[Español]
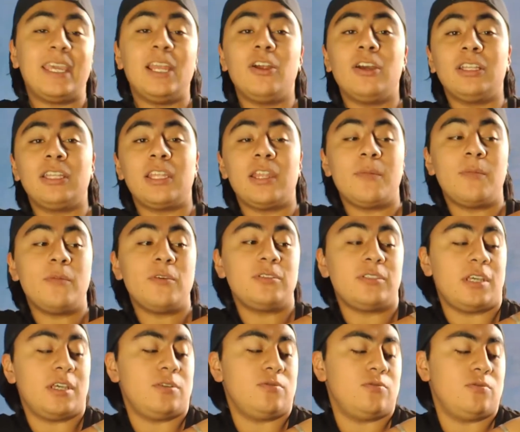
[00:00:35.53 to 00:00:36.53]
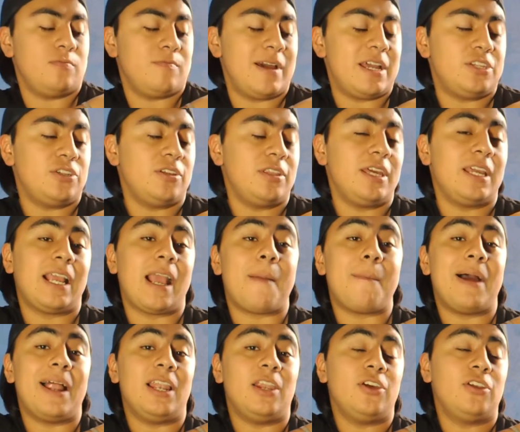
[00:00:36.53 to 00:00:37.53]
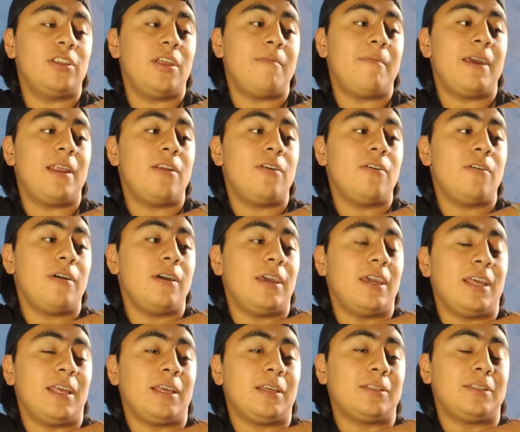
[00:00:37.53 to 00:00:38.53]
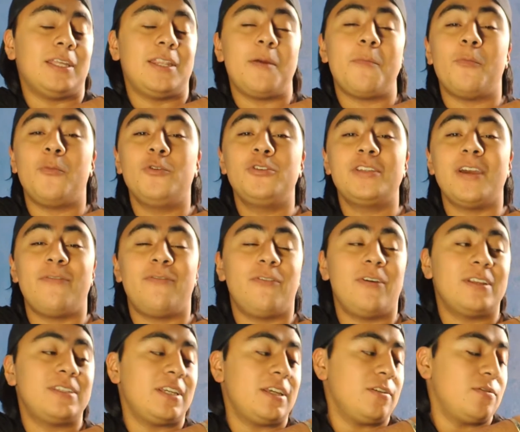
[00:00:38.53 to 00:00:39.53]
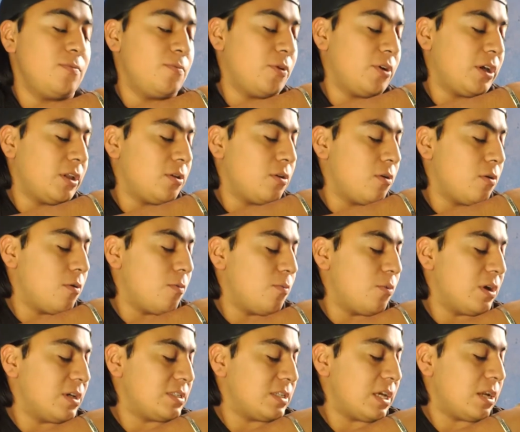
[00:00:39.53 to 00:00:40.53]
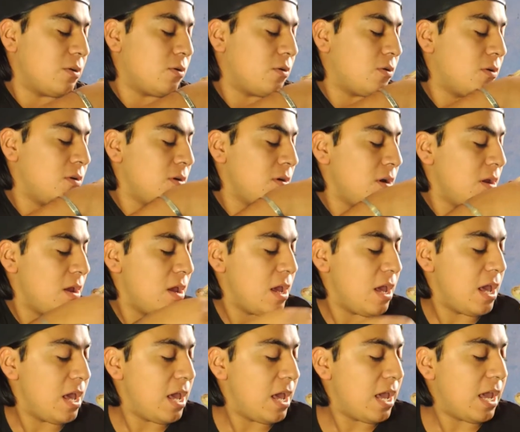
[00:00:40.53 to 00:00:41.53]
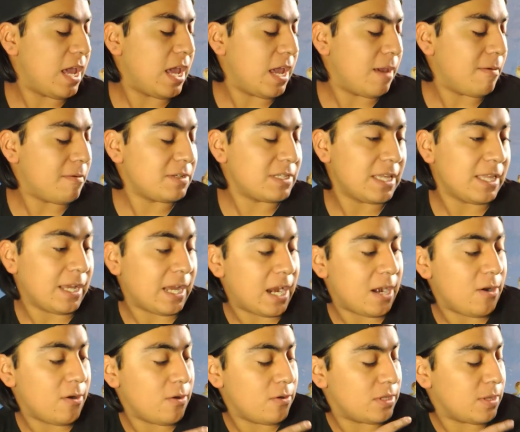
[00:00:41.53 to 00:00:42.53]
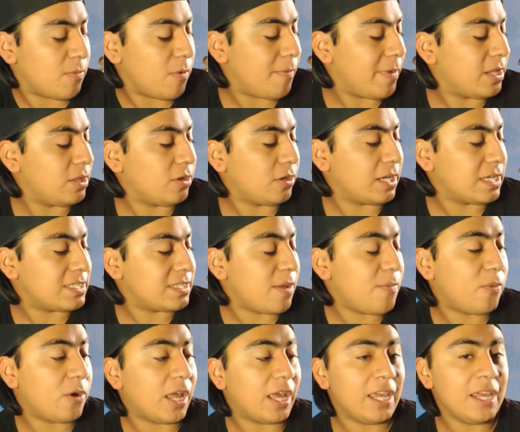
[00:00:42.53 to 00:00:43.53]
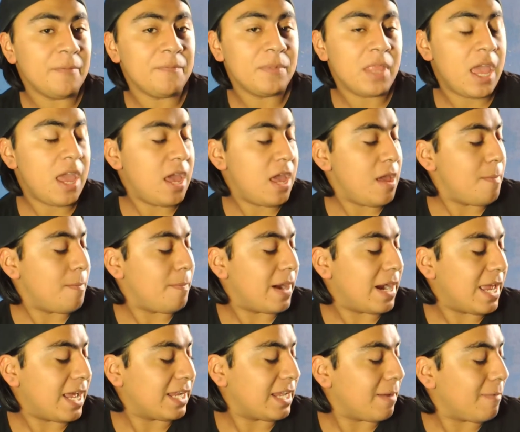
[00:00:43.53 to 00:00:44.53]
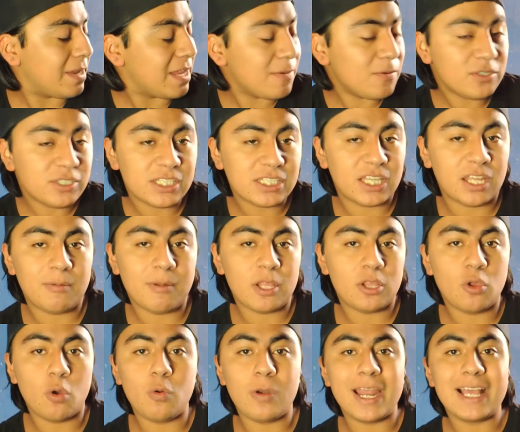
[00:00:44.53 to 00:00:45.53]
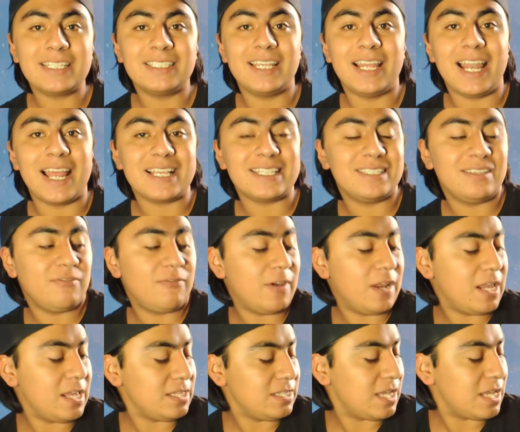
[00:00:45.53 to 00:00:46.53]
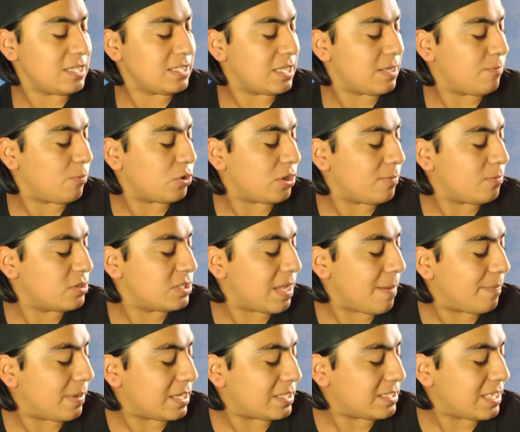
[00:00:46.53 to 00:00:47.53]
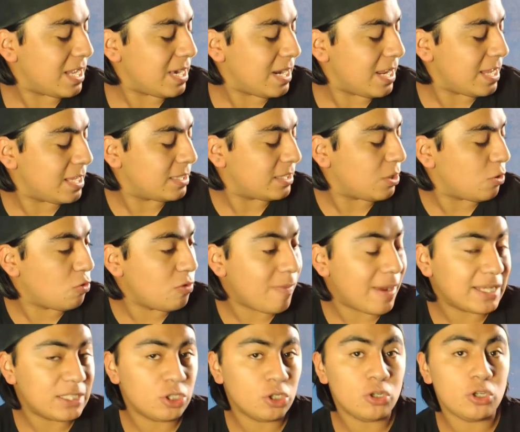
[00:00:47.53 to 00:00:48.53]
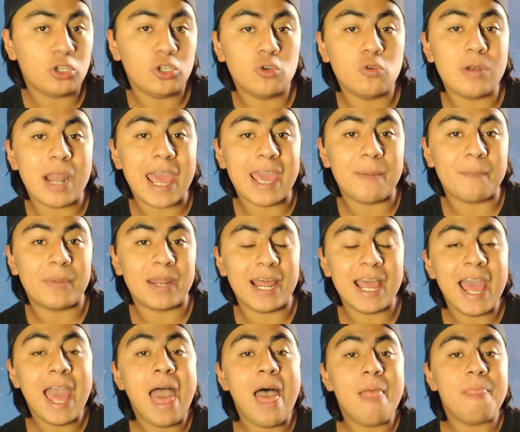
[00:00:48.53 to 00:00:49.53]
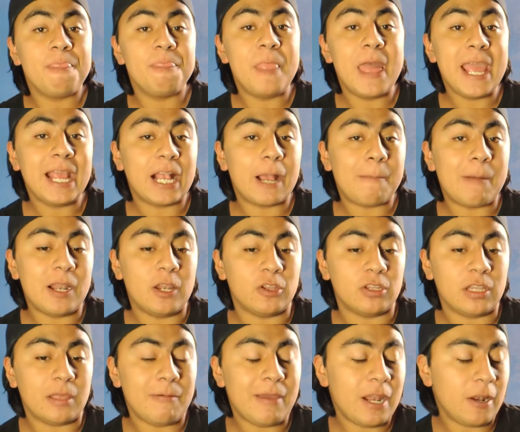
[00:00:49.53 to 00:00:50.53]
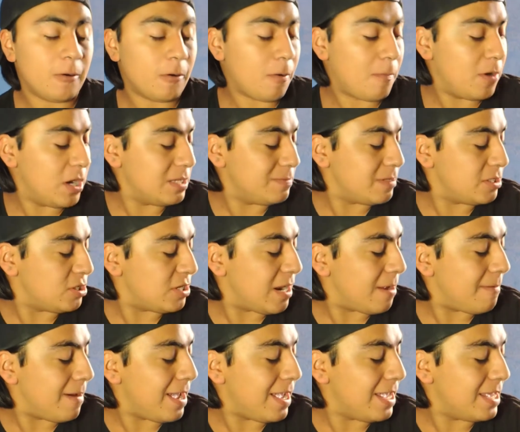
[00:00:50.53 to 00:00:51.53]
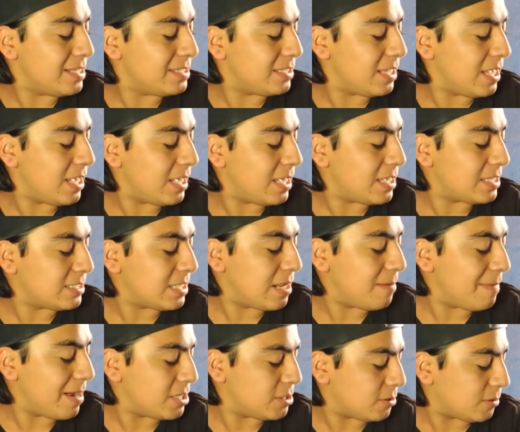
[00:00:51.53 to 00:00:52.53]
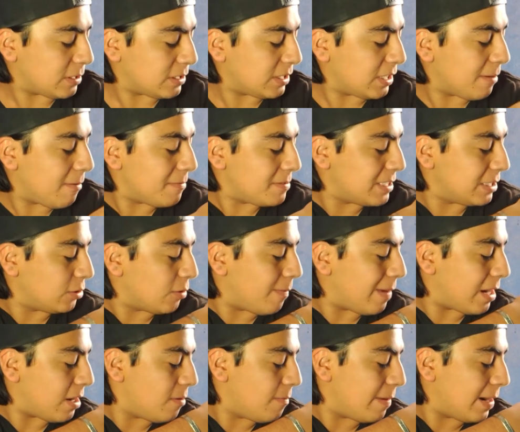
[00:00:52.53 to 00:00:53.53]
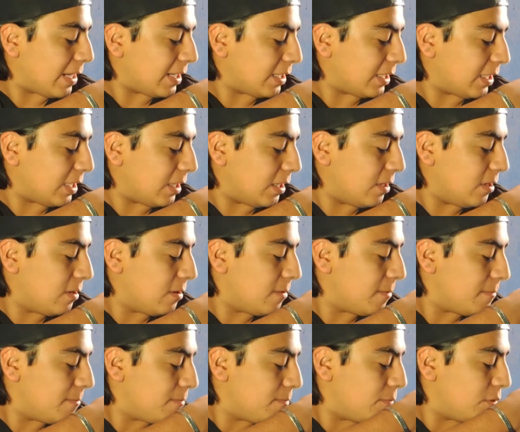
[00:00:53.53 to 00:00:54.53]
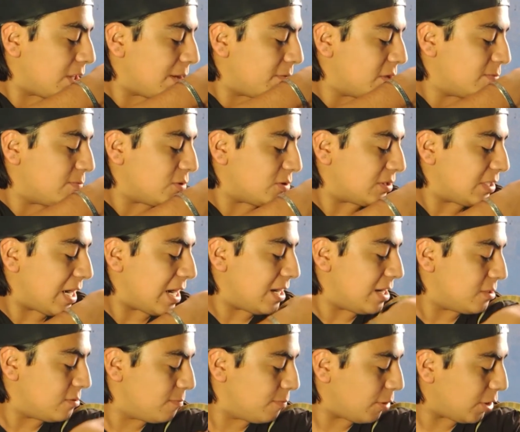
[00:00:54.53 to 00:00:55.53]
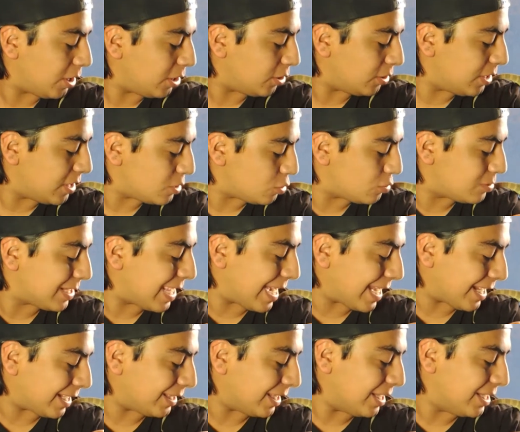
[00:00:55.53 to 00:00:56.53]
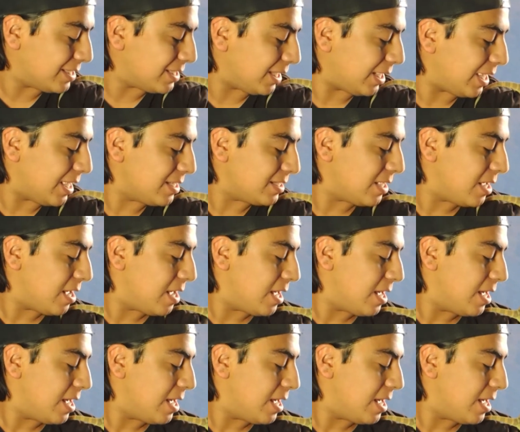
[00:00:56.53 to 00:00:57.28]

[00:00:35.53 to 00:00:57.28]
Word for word: aquí lo que tenemos es un macho de camaleón de velo, eh, tiene mucha fuerza y es un poquito pues enojón. Eh, vamos a dejarlo de momento que esté por ahí para que vayamos describiendo unas de las diferencias que podemos apreciar entre un macho y una hembra de camaleón de velo. Como les mencionaba, este es el macho, así que vamos a tomarlo para que podamos mostrarles un poquito de sus características.